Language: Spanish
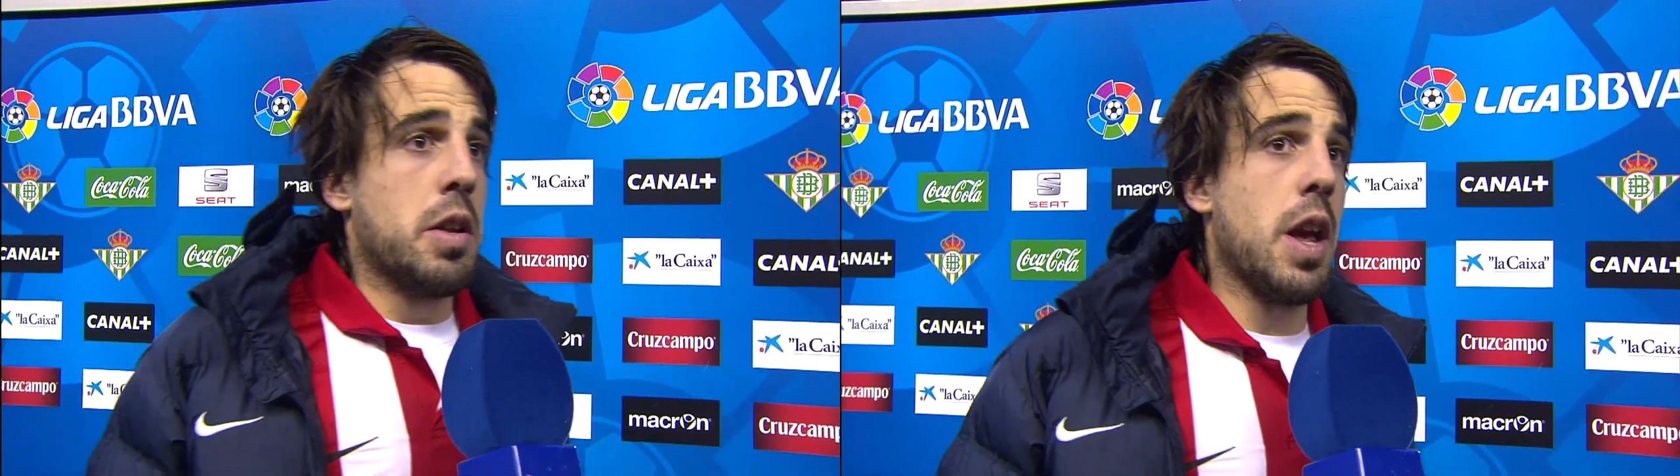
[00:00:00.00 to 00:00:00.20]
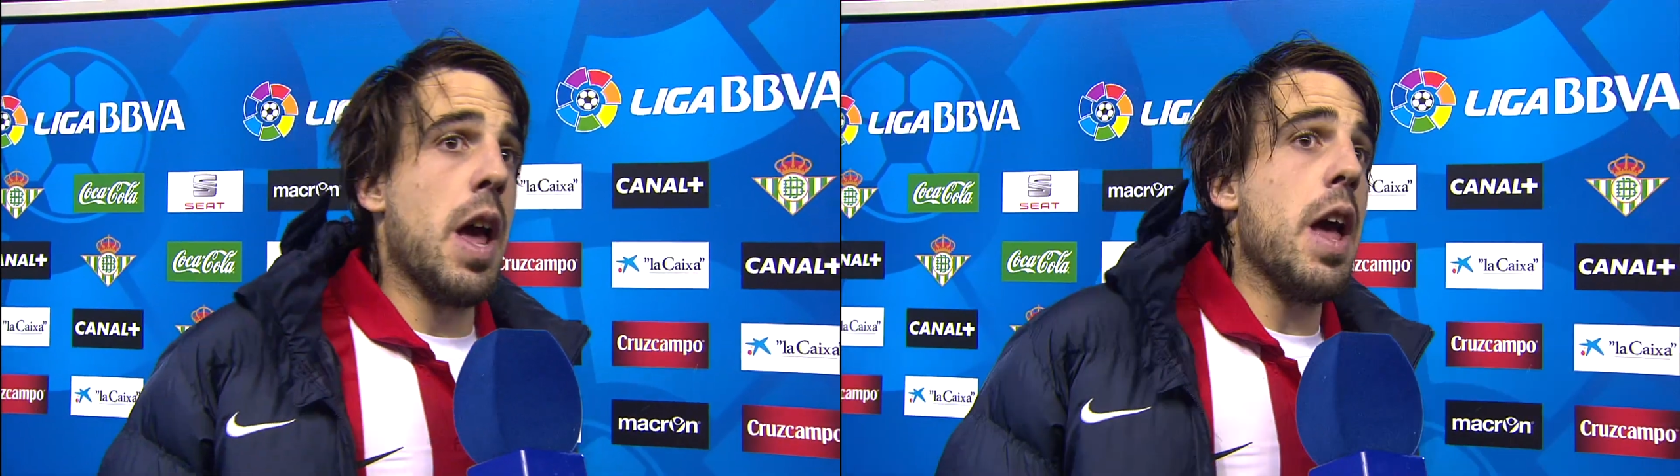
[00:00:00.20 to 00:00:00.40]

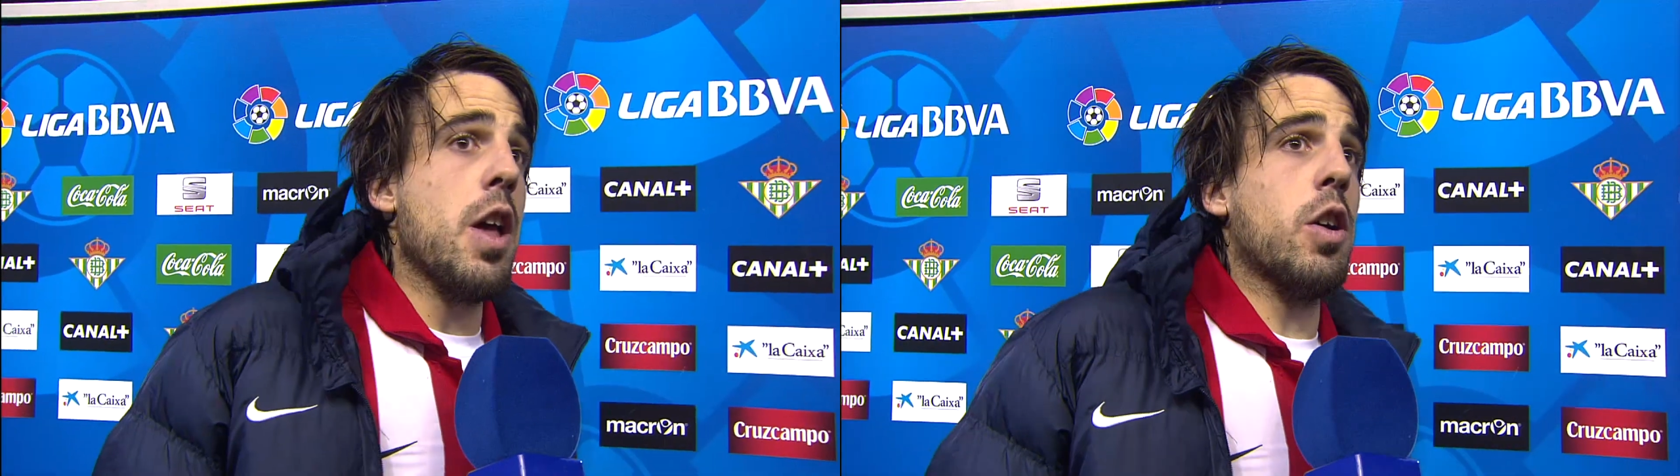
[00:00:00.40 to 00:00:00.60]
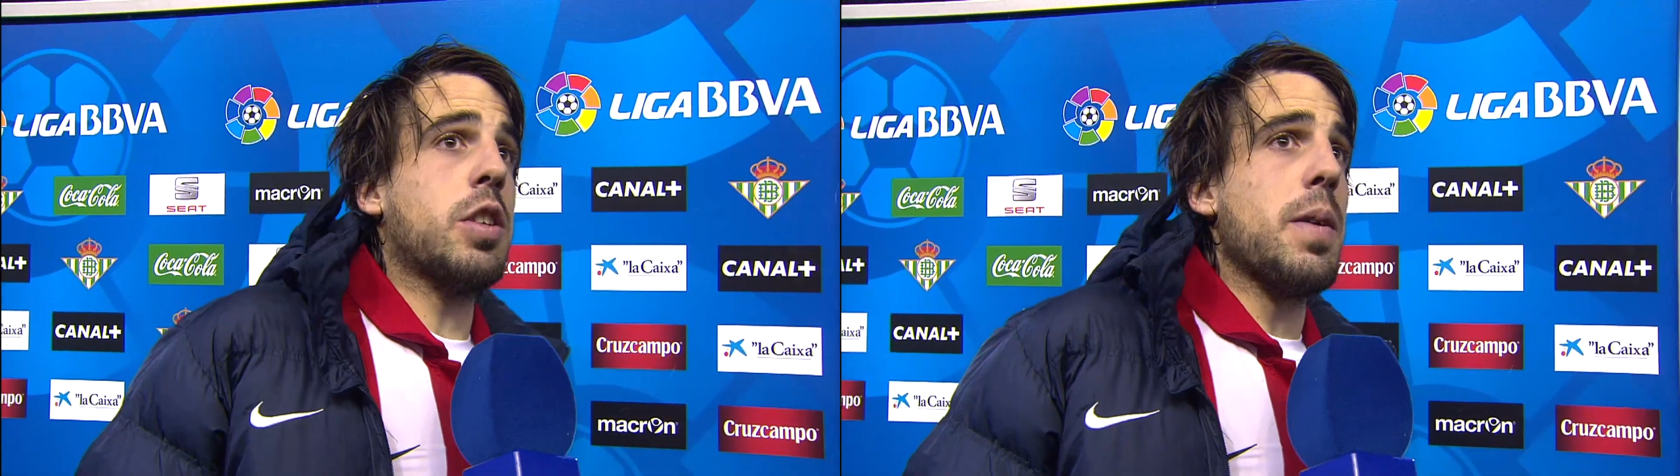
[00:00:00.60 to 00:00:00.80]
Sí,
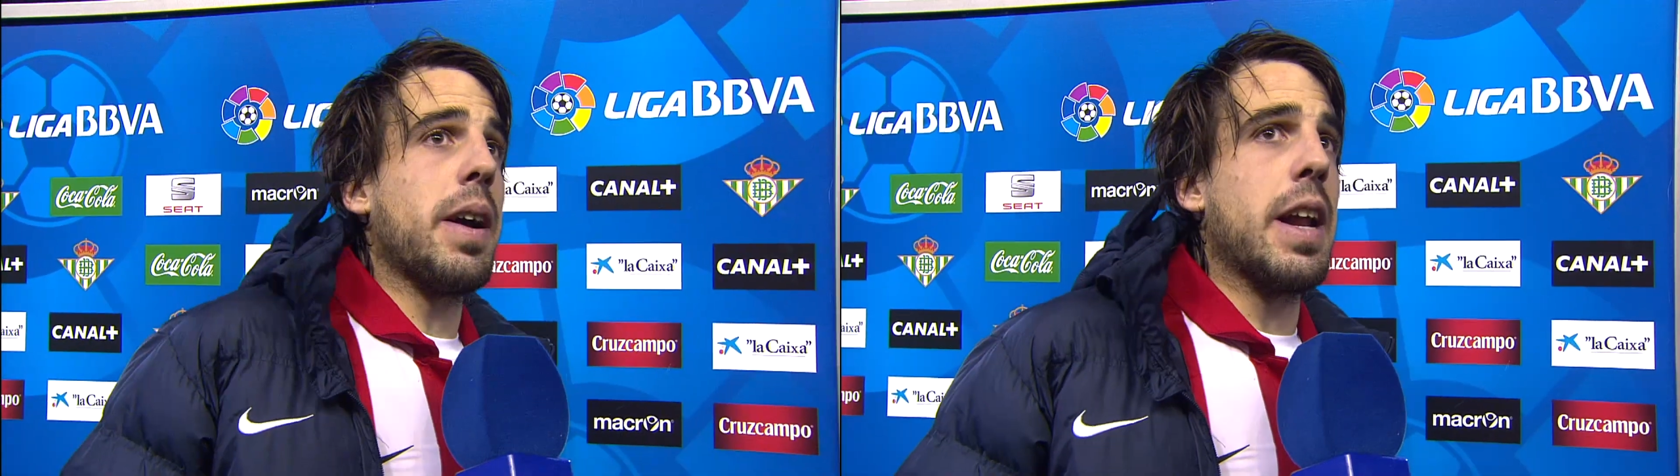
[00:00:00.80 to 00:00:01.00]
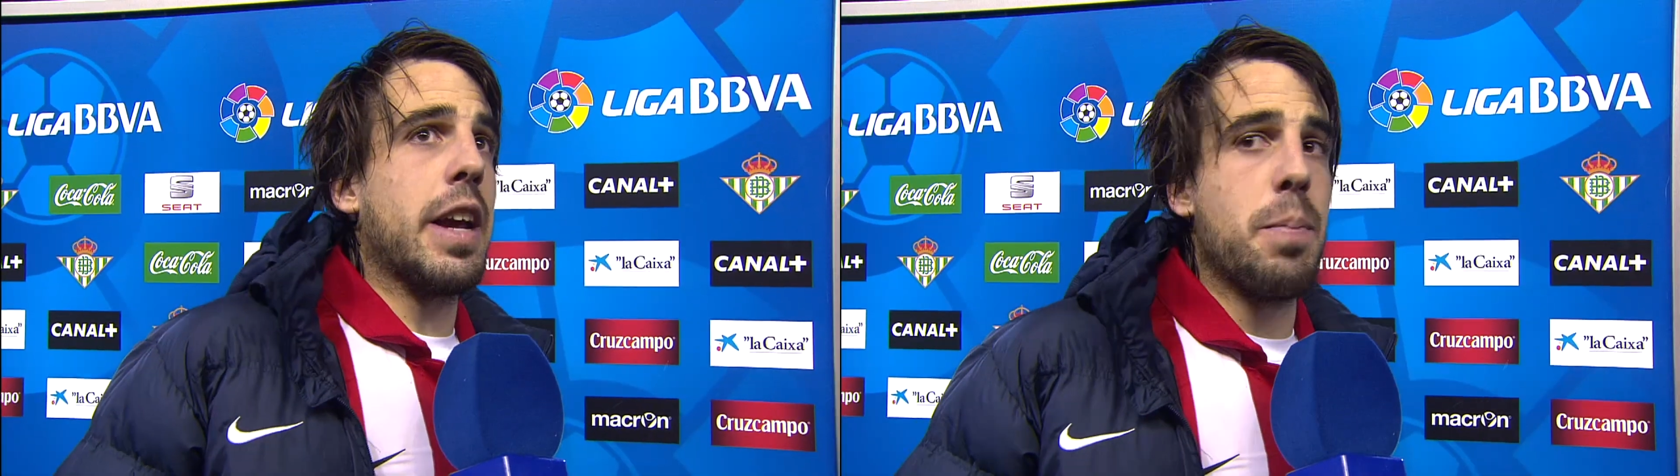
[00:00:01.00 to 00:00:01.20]
yo sabía
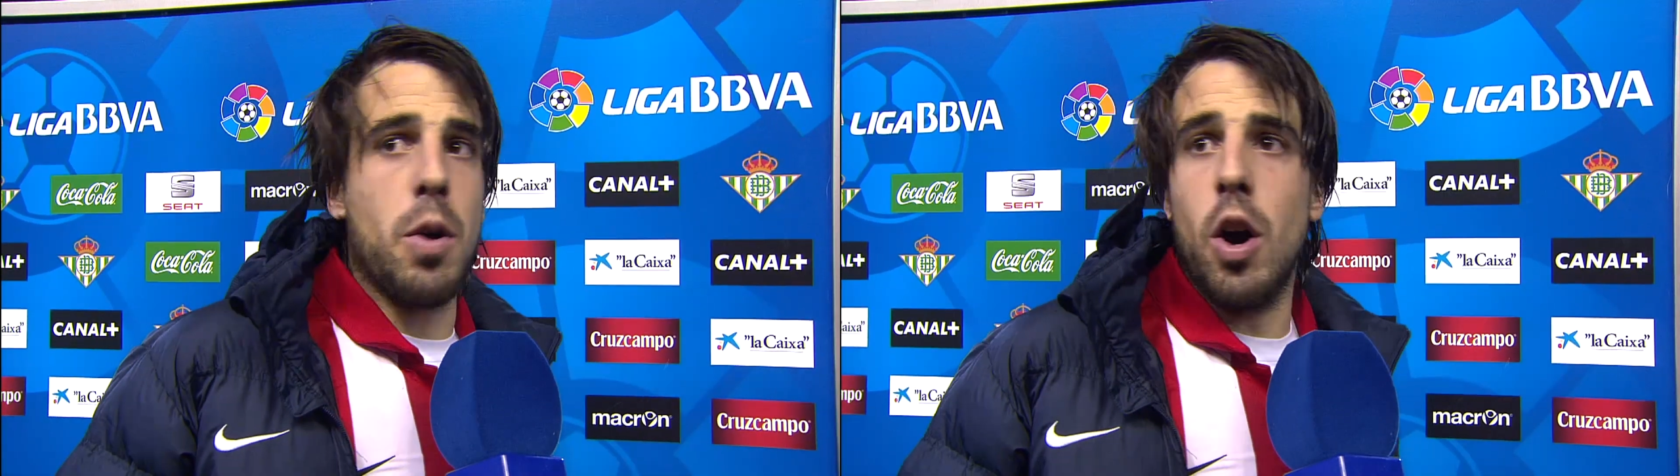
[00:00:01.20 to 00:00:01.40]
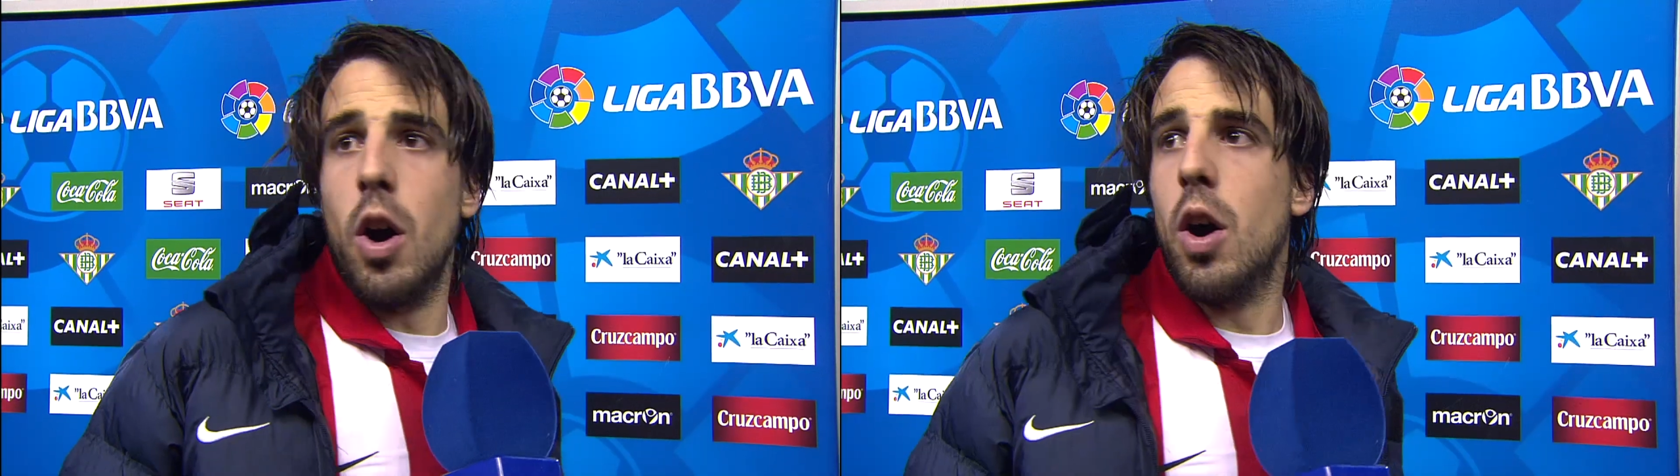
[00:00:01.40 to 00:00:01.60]
que el
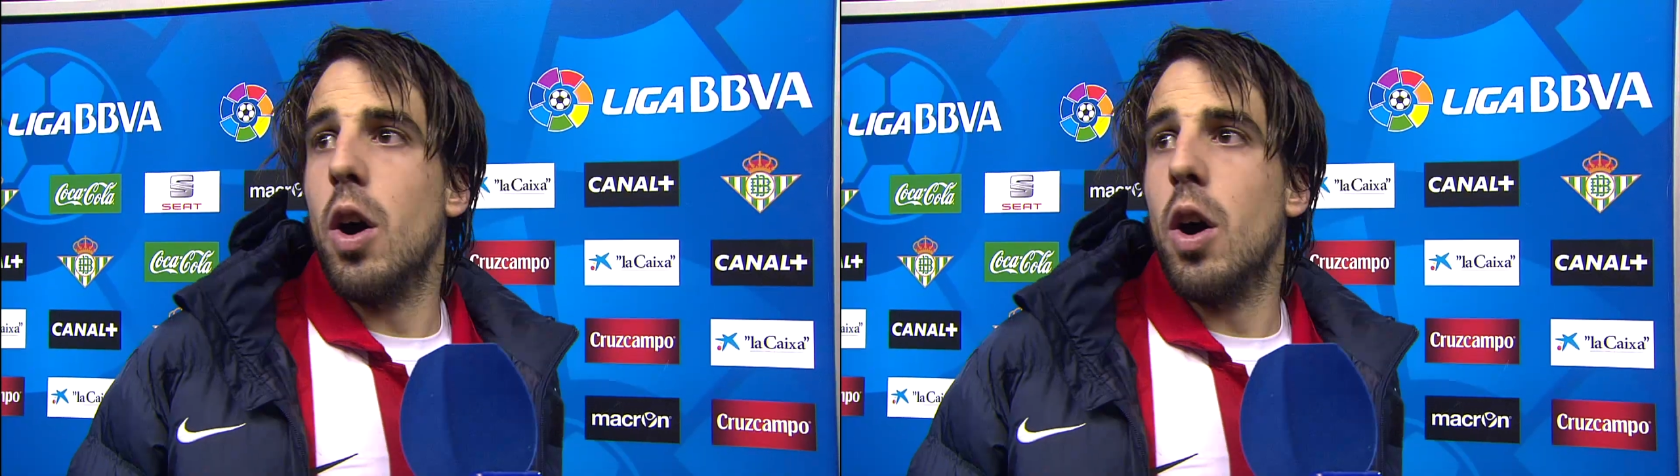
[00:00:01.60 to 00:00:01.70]
equipo